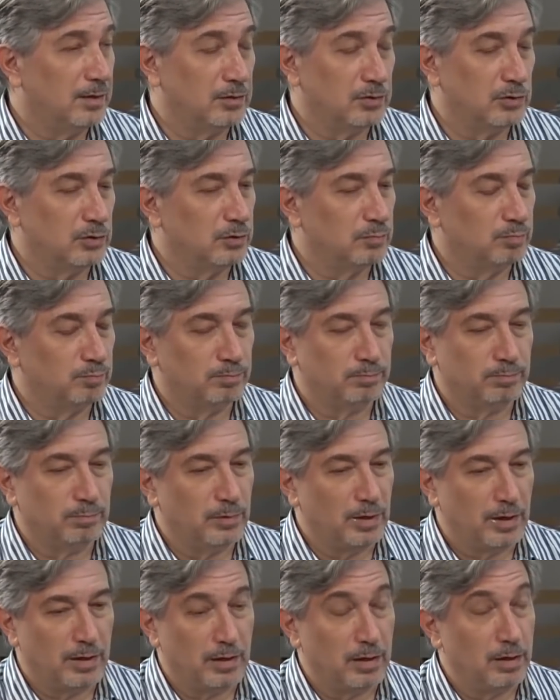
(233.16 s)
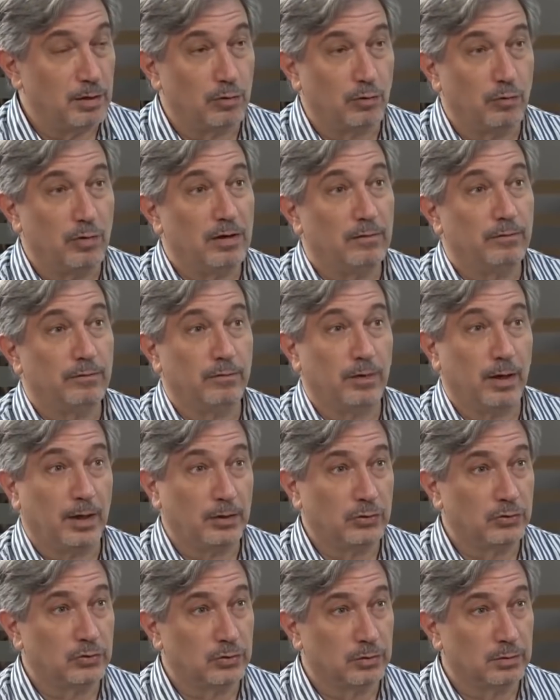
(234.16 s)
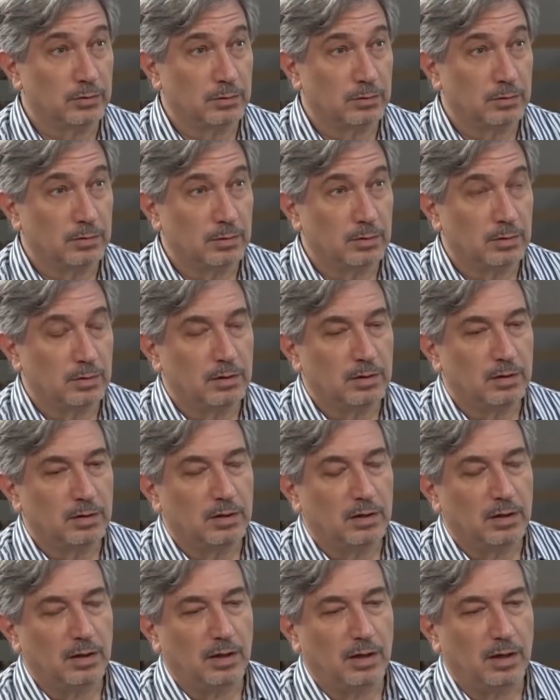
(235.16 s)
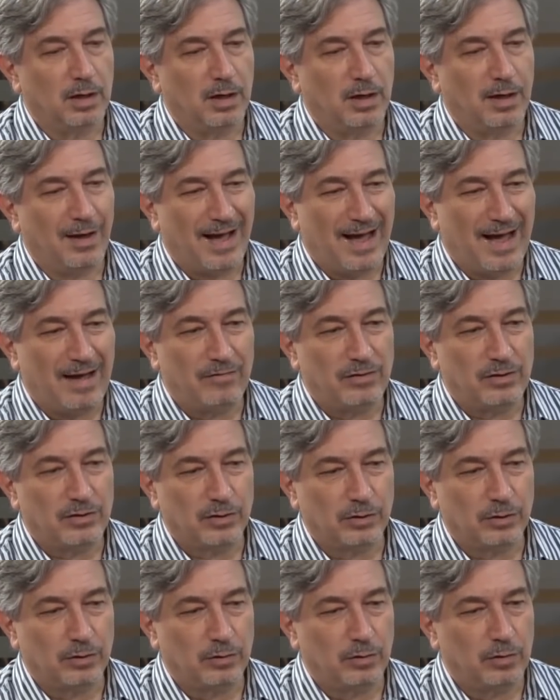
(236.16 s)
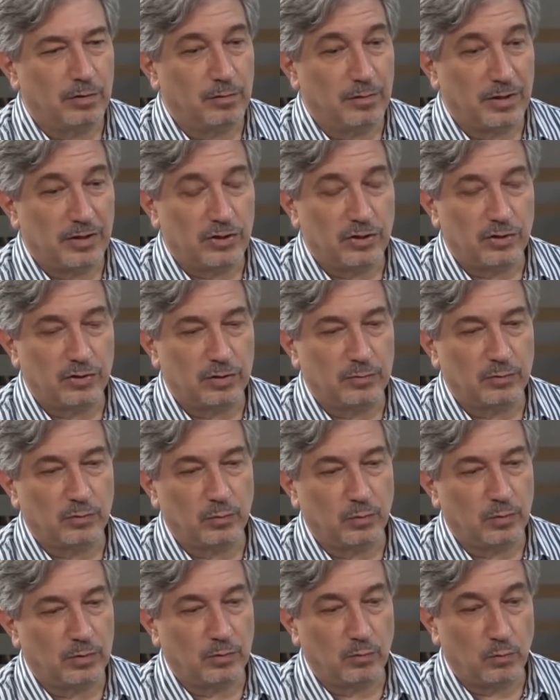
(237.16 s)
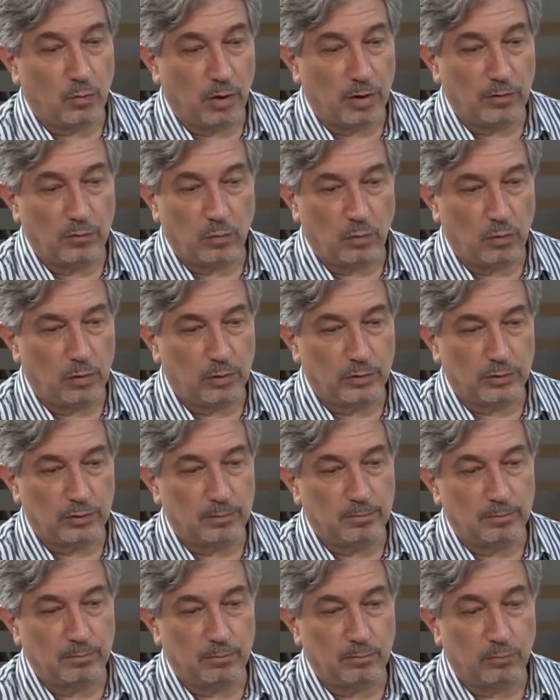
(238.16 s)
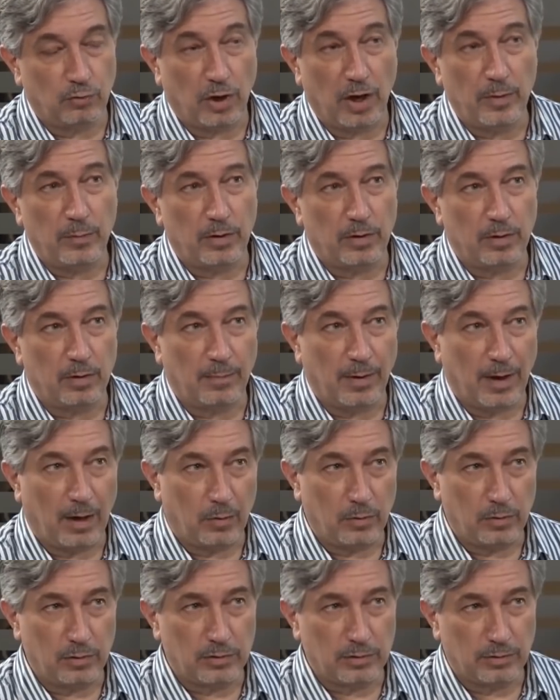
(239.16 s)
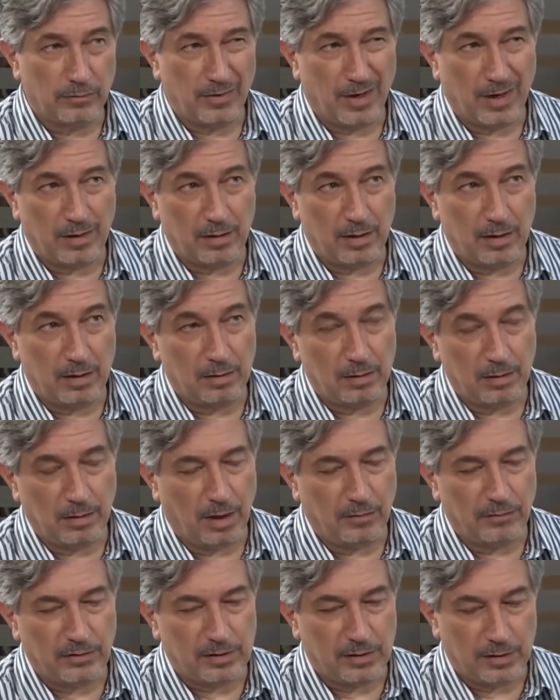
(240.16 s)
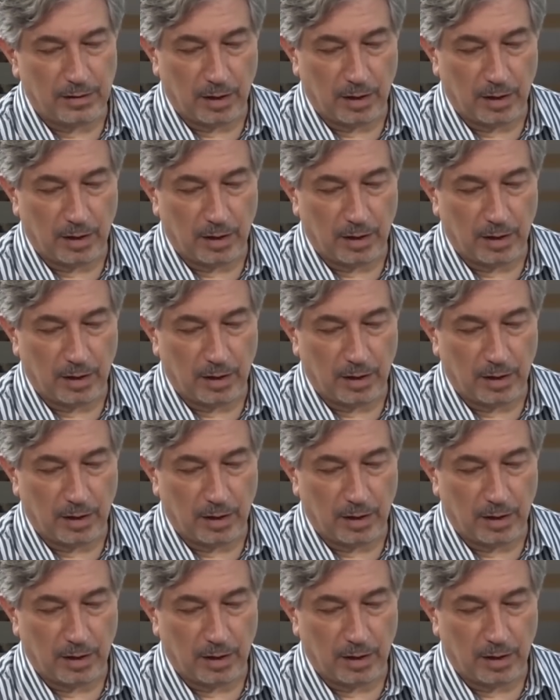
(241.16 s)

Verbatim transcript: Но на данном этапе мы очень четко находимся на одной стороне с Россией, и когда я говорю слово «Россия», я, конечно же, имею в виду Владимира Путина.